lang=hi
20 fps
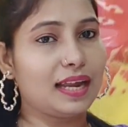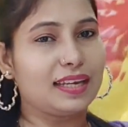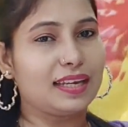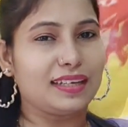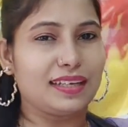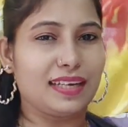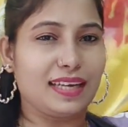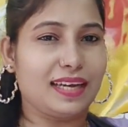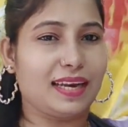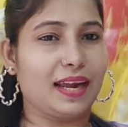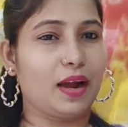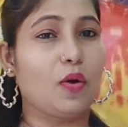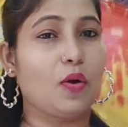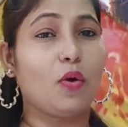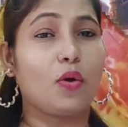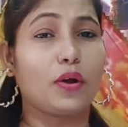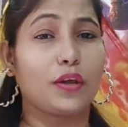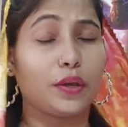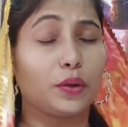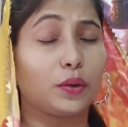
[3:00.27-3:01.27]
लाइक ठीक है
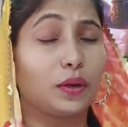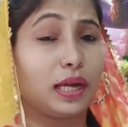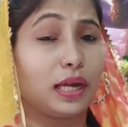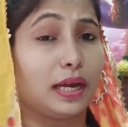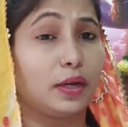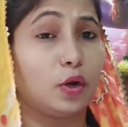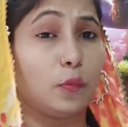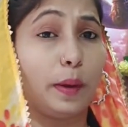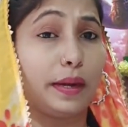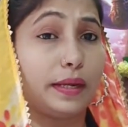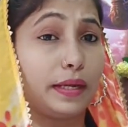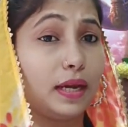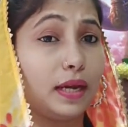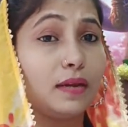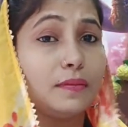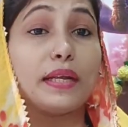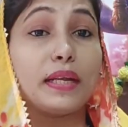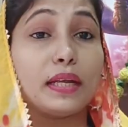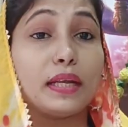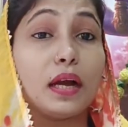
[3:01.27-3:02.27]
ओके ओके है
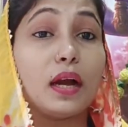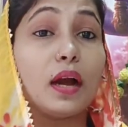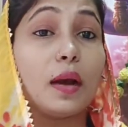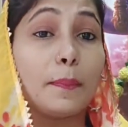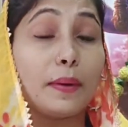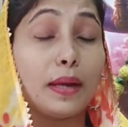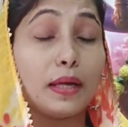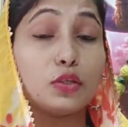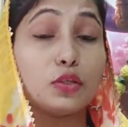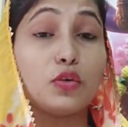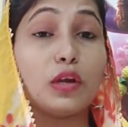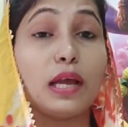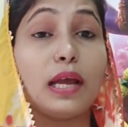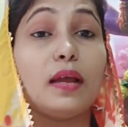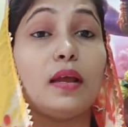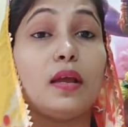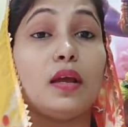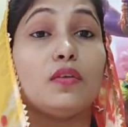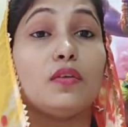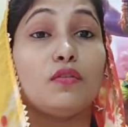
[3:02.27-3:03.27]
दुपट्टा पट्टे का कपड़ा जो
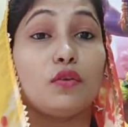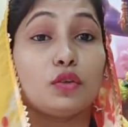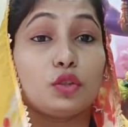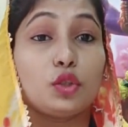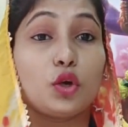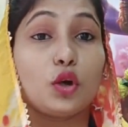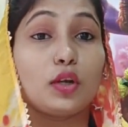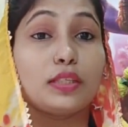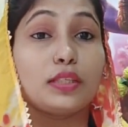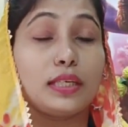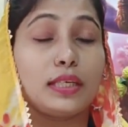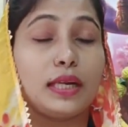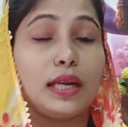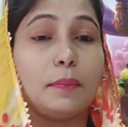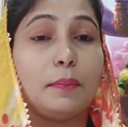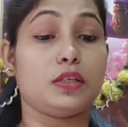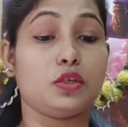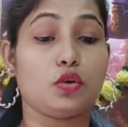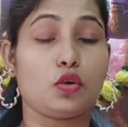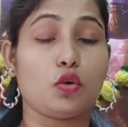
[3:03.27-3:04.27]
है वो जॉर्जेट
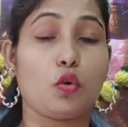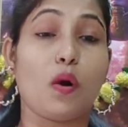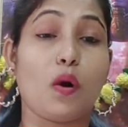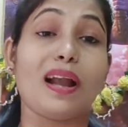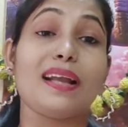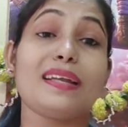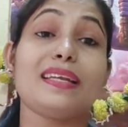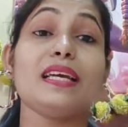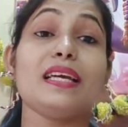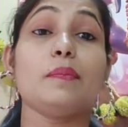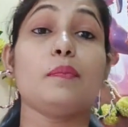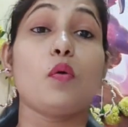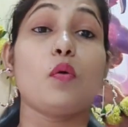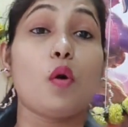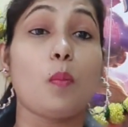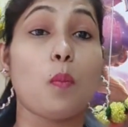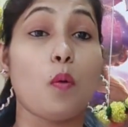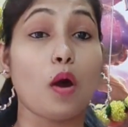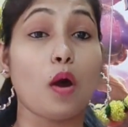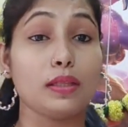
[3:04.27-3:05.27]
है इसकी जो क्वालिटी है
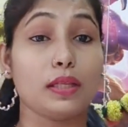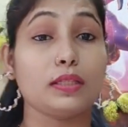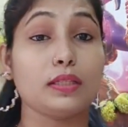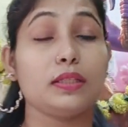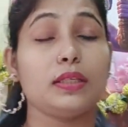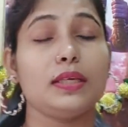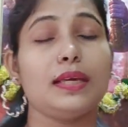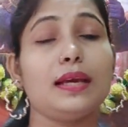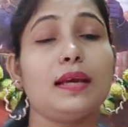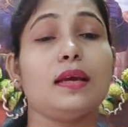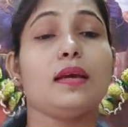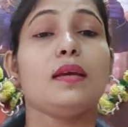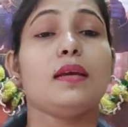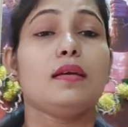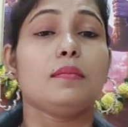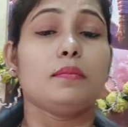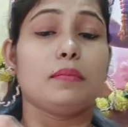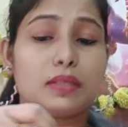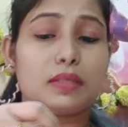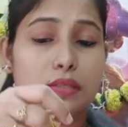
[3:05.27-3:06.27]
वो बहुत अच्छी है
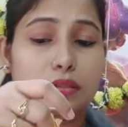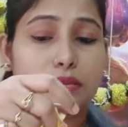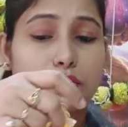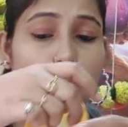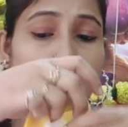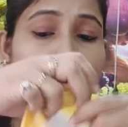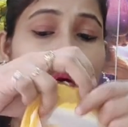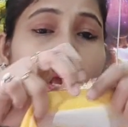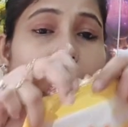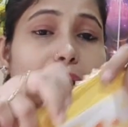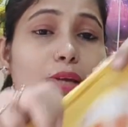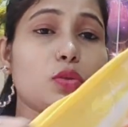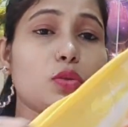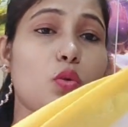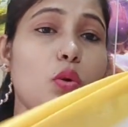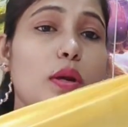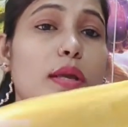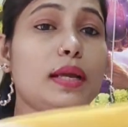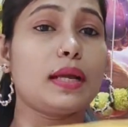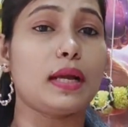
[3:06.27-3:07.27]
बस चौड़ाई
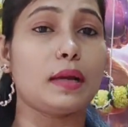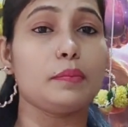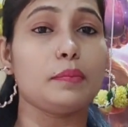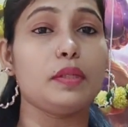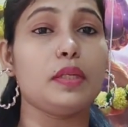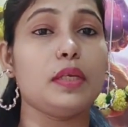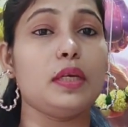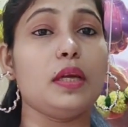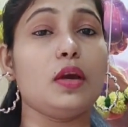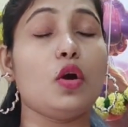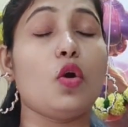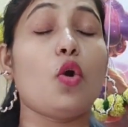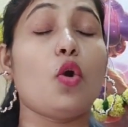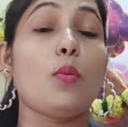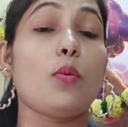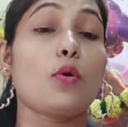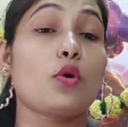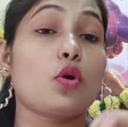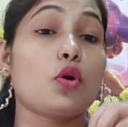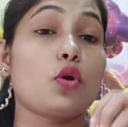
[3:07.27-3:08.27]
थोड़ी कम दी गई
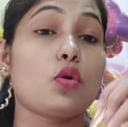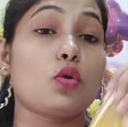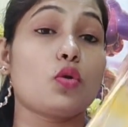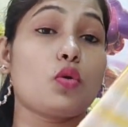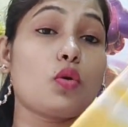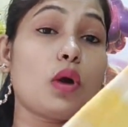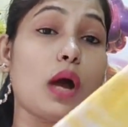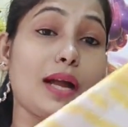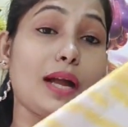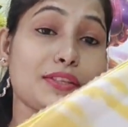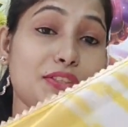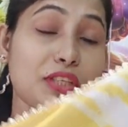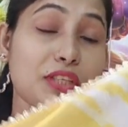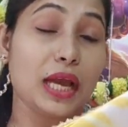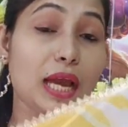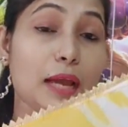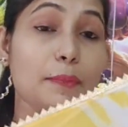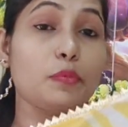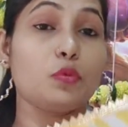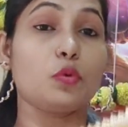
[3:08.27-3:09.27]
ओवरऑल
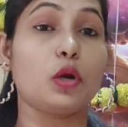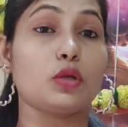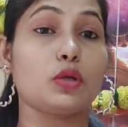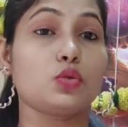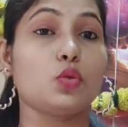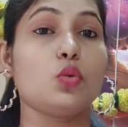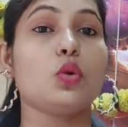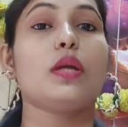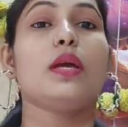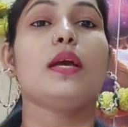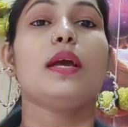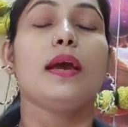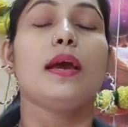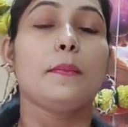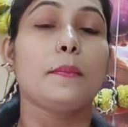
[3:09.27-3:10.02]
अच्छा है पूरा सूट